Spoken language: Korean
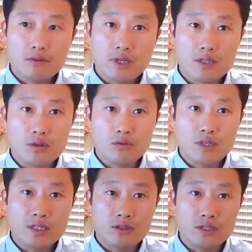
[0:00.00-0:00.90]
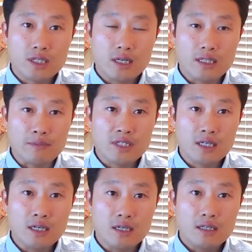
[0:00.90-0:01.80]
내가 결혼하는 여자가
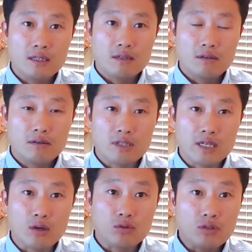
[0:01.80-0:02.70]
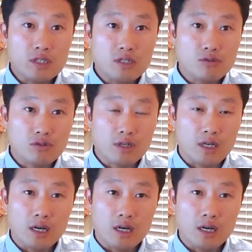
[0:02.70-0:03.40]
남자가 어, 나에게 어떤 이익을 줄까?